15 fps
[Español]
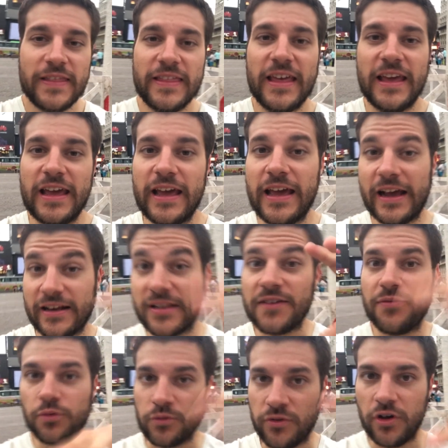de que se
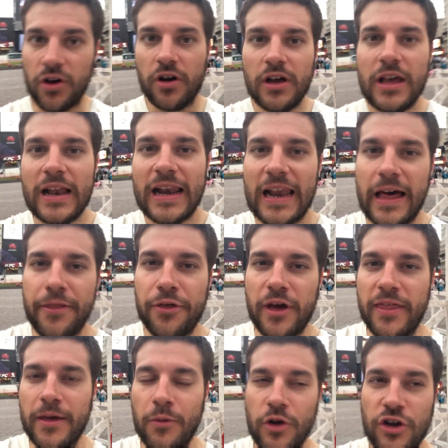fundó la
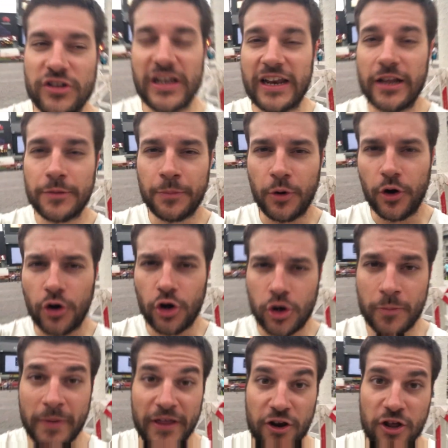ciudad de Buenos Aires
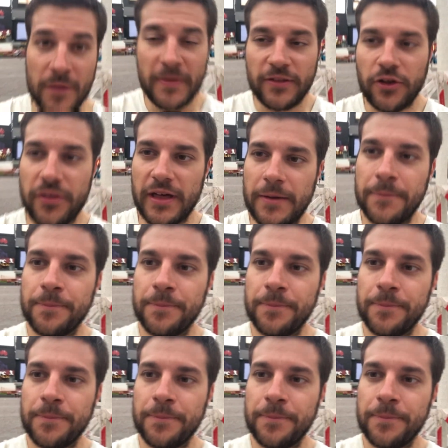por Pedro de Mendoza.